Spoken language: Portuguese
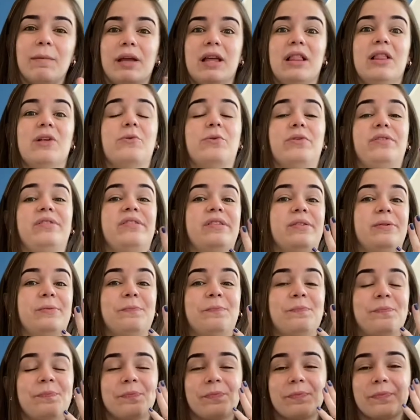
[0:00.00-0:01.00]
Aquela coisa
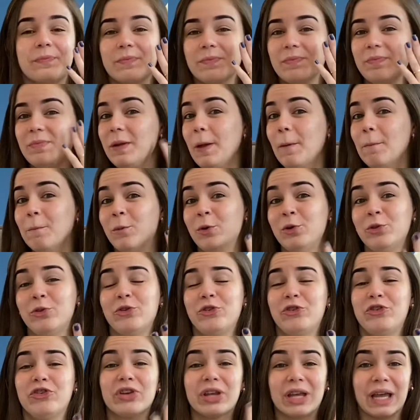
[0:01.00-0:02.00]
muito
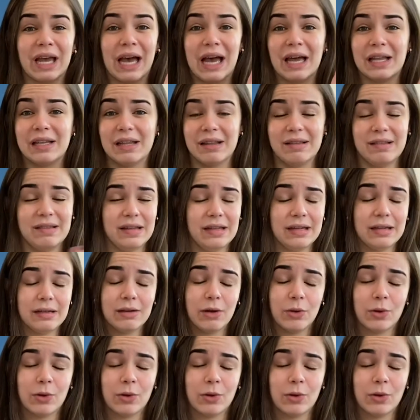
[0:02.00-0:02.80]
esticada, assim.